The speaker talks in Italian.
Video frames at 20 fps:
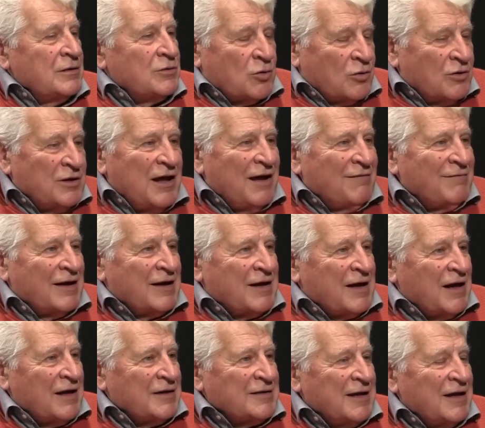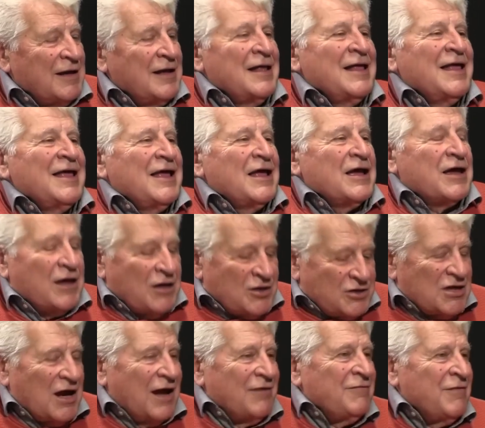tornava a casa che
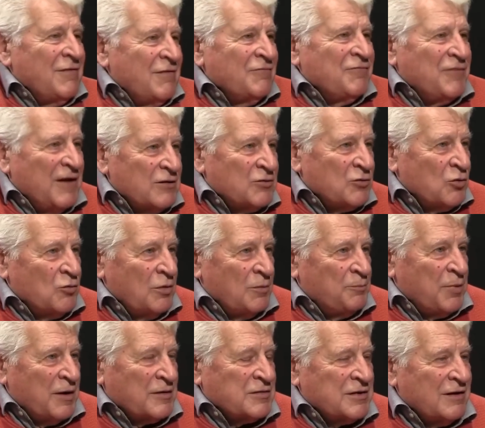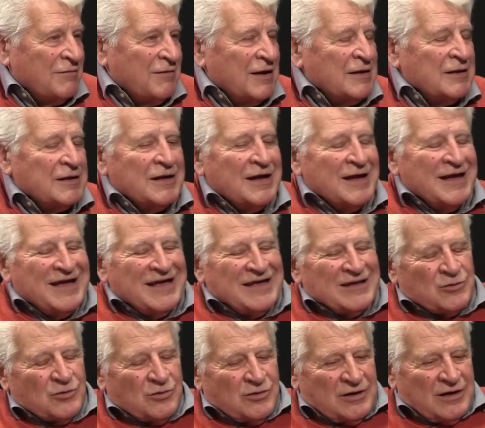già aveva fatto quel passo avanti.
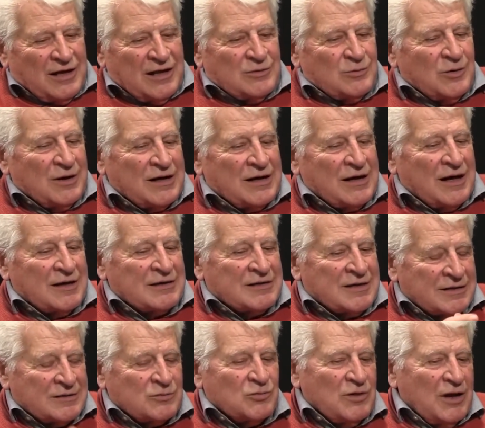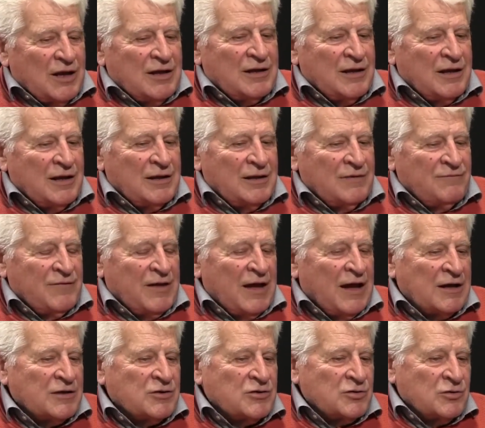Tornando a casa, su il
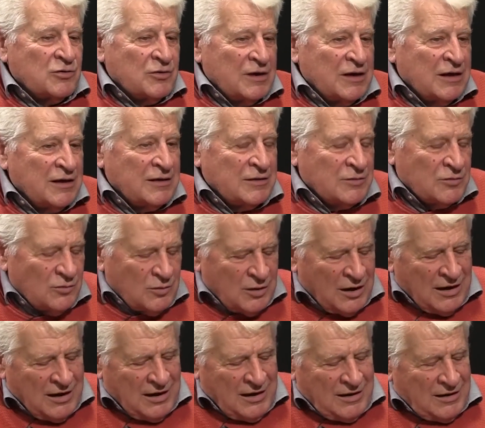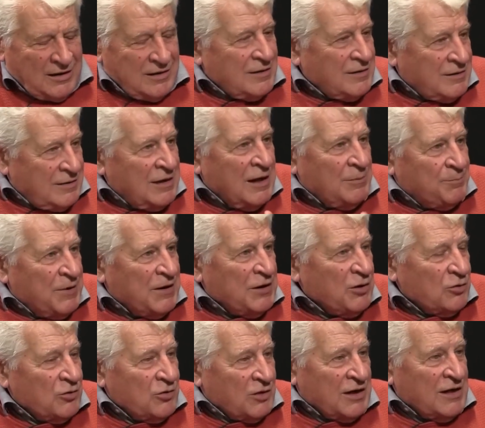viaggio e su, nel
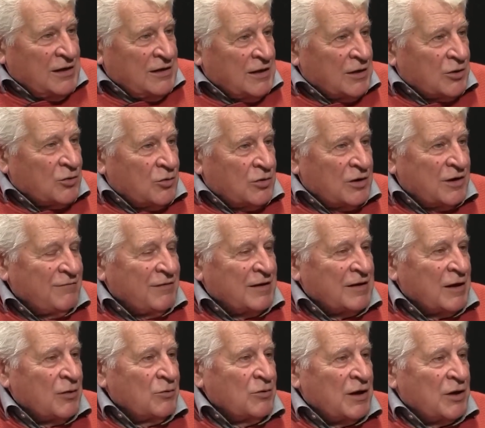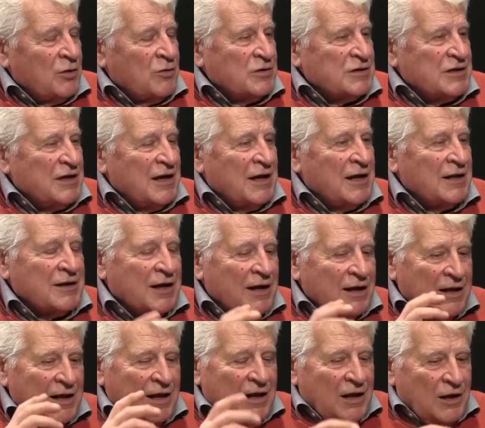periodo che intercorreva tra una corsa e
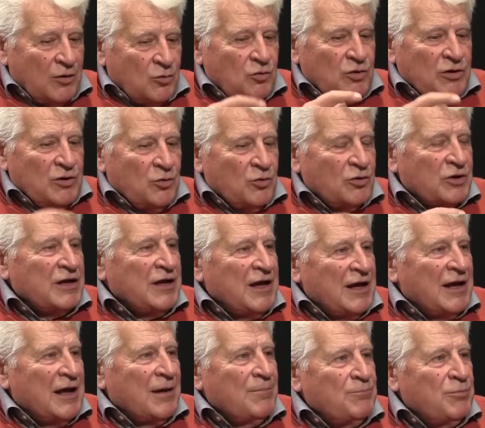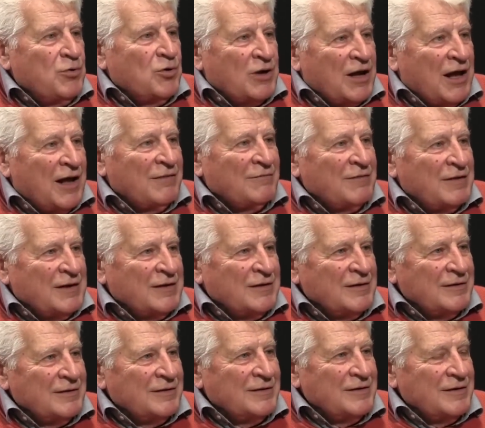l'altra, lui lo rielaborava
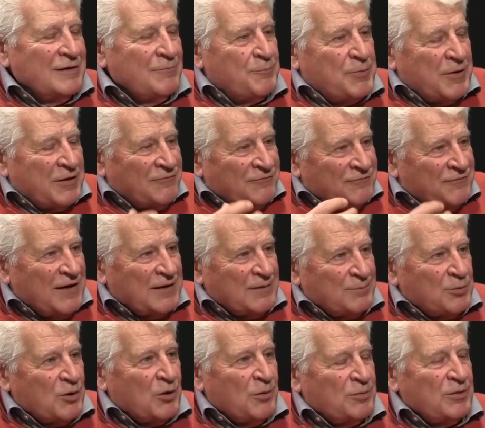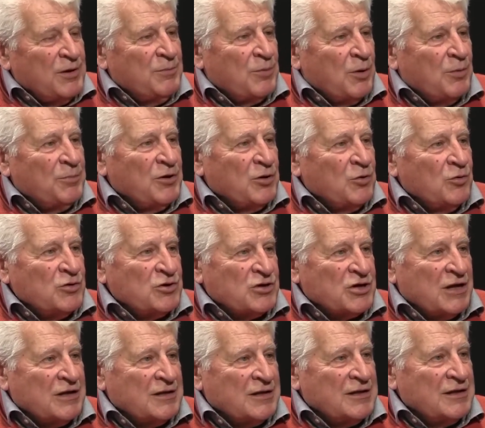per far propri i propri
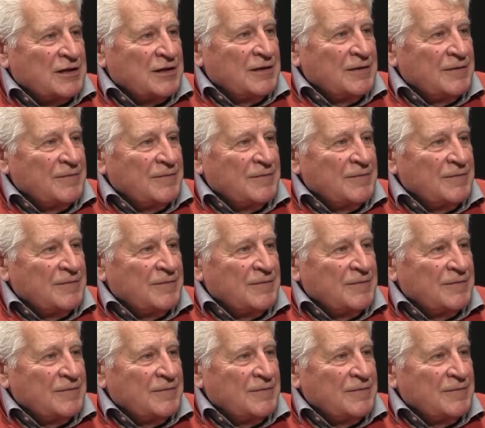concetti.